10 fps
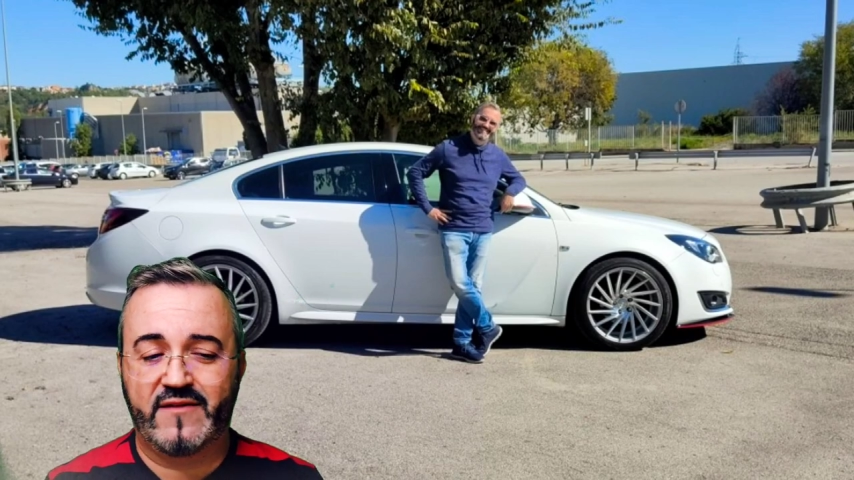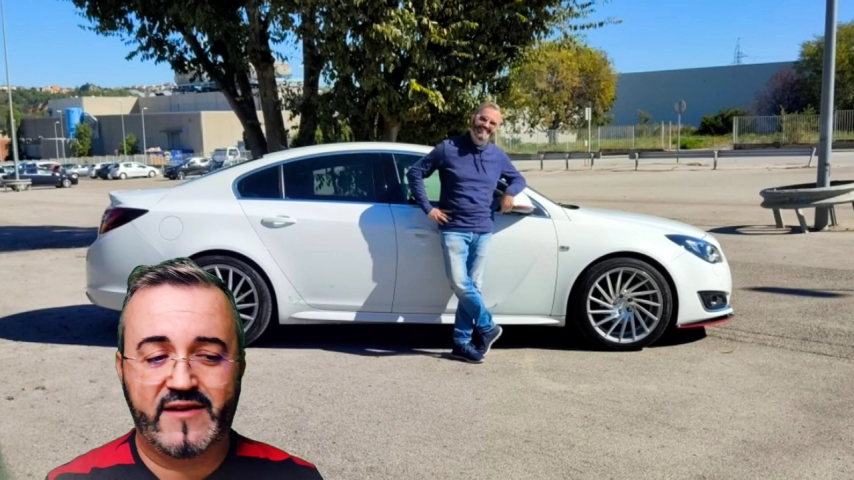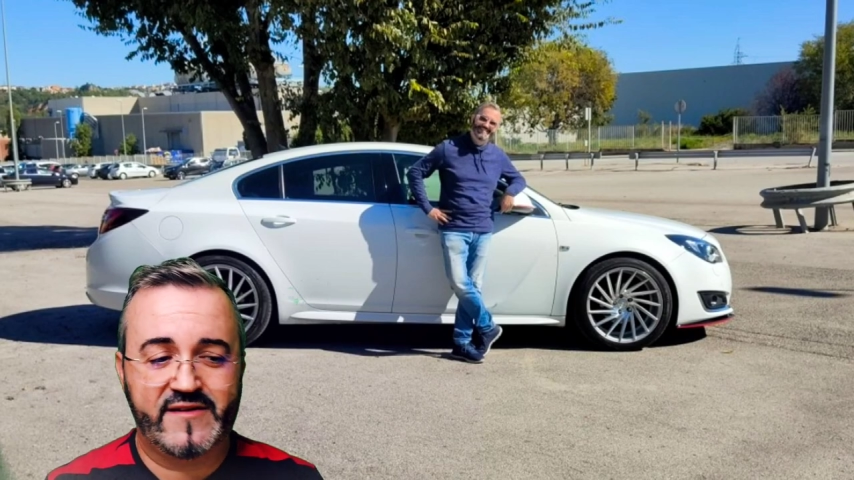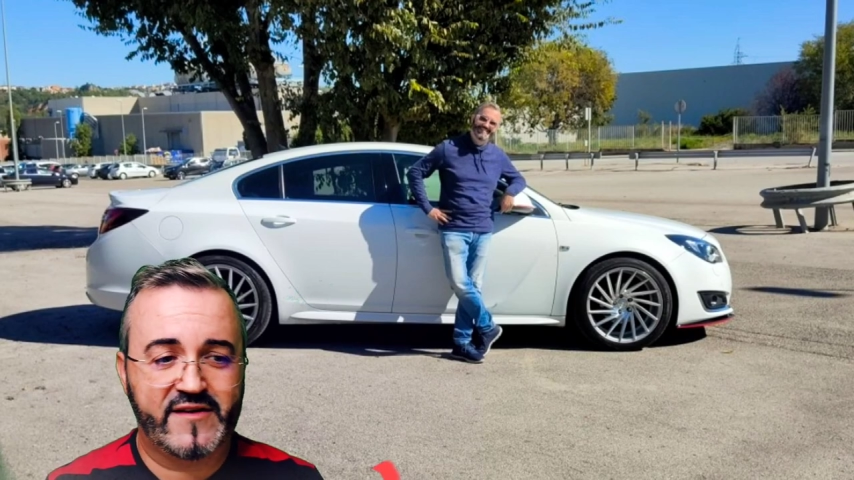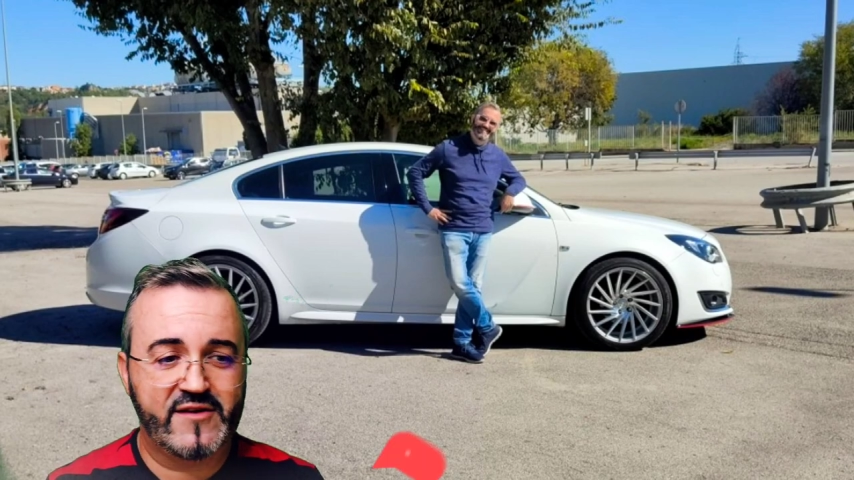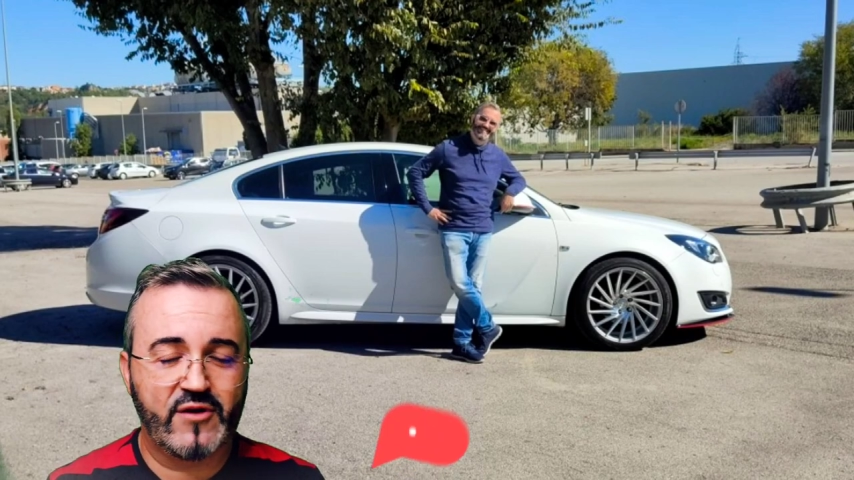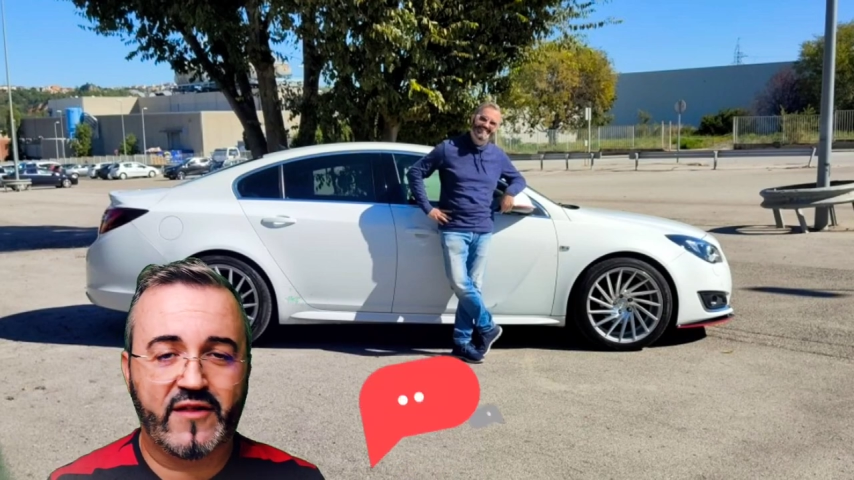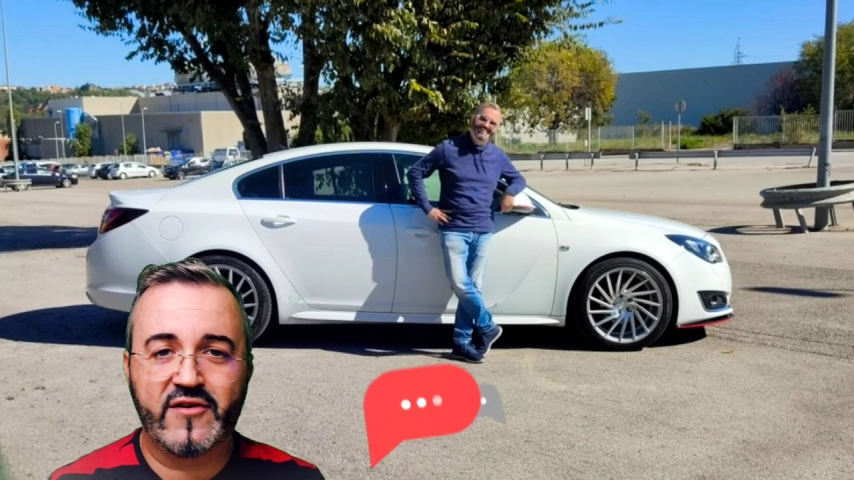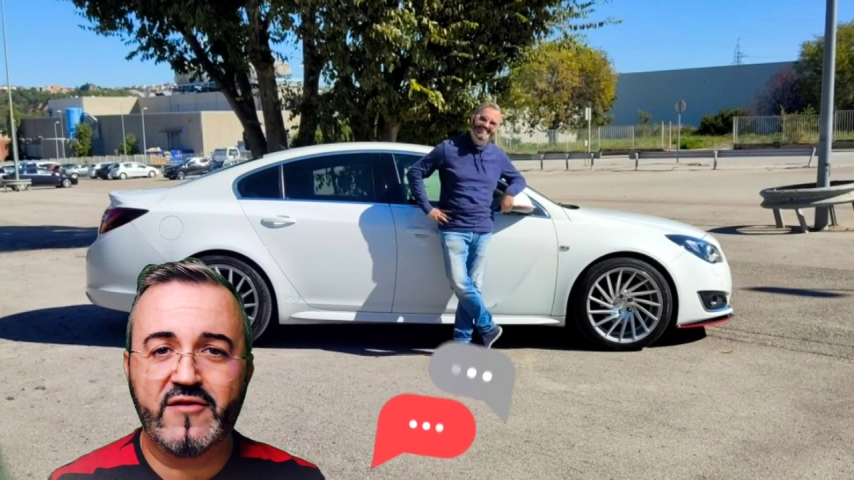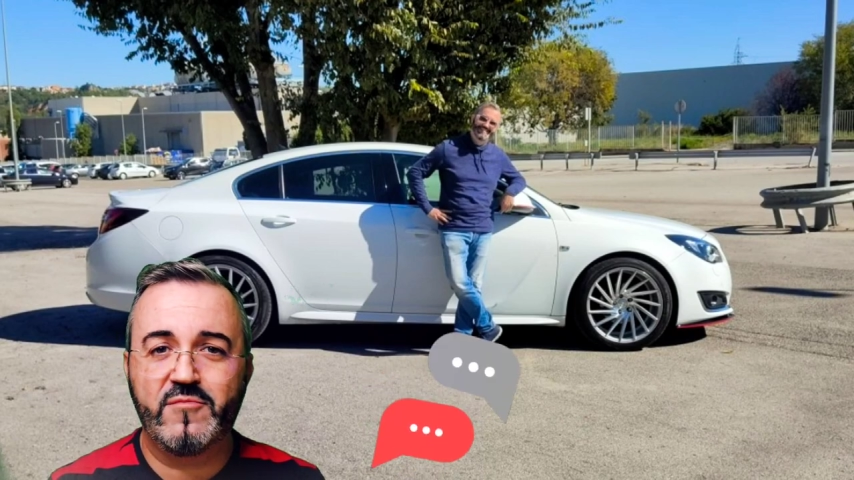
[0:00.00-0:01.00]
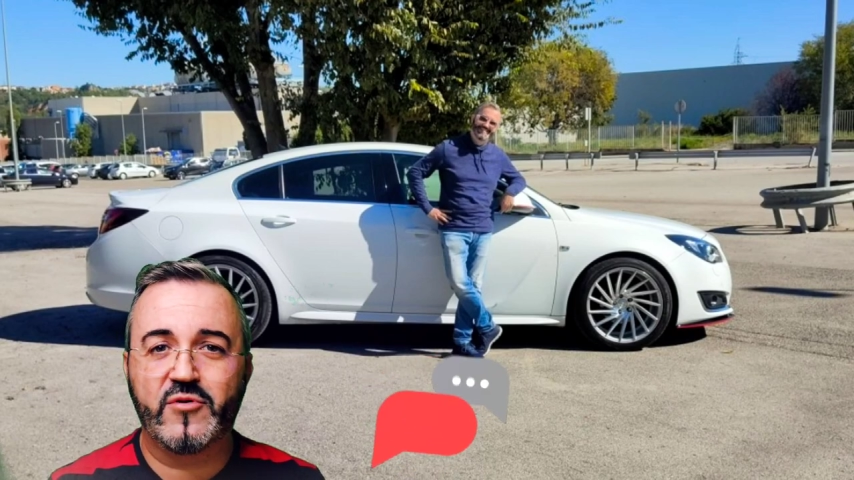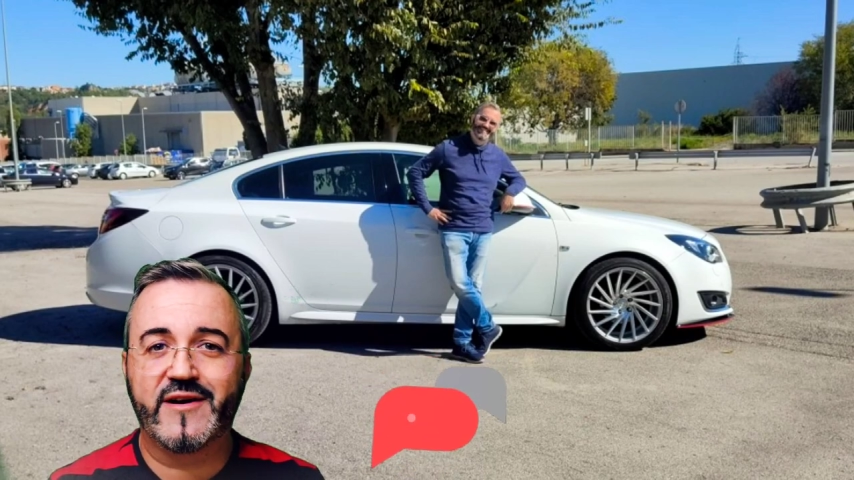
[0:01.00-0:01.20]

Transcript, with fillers: ante esa situación,